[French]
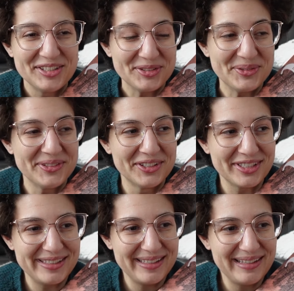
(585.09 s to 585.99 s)
Je suis dans
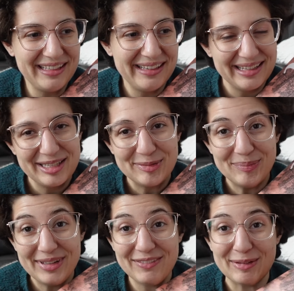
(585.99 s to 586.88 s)
le déni,
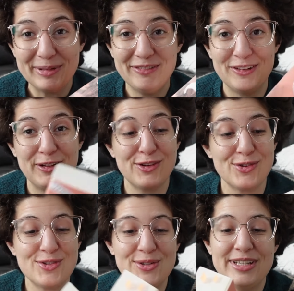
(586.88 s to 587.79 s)
mais il va bien falloir
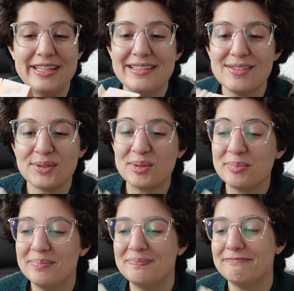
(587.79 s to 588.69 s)
que je le lise. Donc
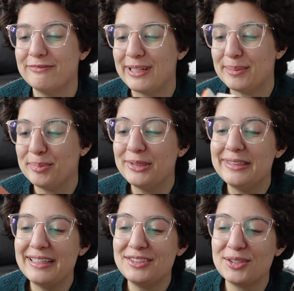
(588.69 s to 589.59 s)
voilà,
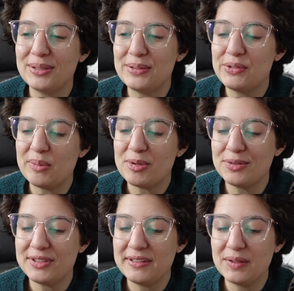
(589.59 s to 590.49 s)
peut-être que je vais
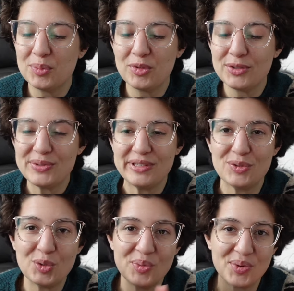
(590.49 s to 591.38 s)
profiter au moins du
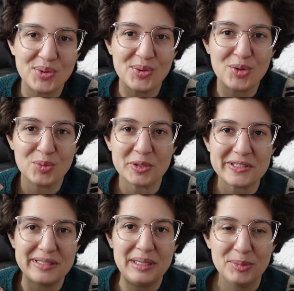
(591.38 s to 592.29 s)
séjour pour le
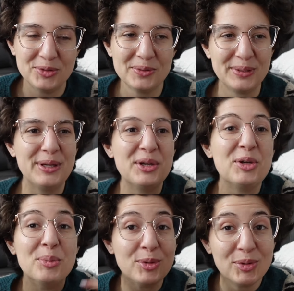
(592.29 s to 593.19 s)
commencer et
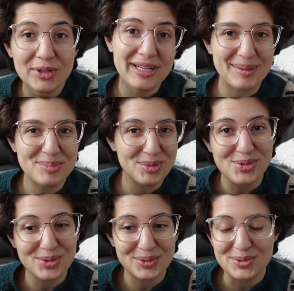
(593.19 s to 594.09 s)
me donner
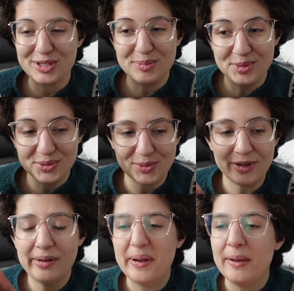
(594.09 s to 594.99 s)
l'impulsion dont j'ai
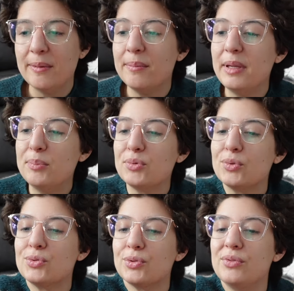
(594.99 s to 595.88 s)
besoin. Mais pour
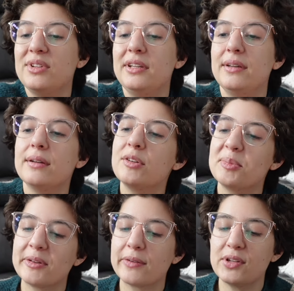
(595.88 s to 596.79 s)
aujourd'hui, je
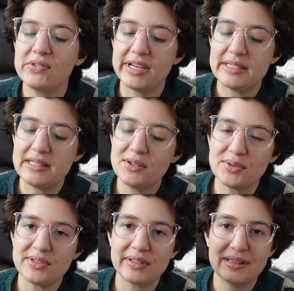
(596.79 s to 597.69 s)
pense que je vais rester
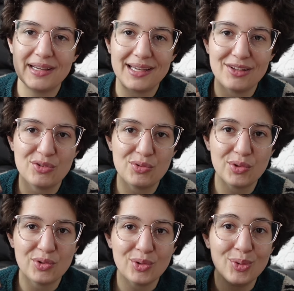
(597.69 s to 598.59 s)
concentrée
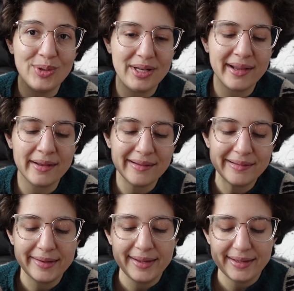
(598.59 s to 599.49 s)
sur celui-là.
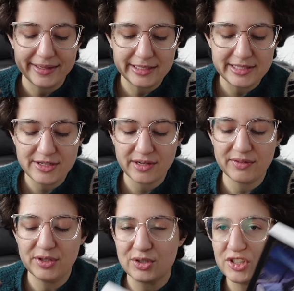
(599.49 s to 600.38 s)
Et si j'ai envie d'autre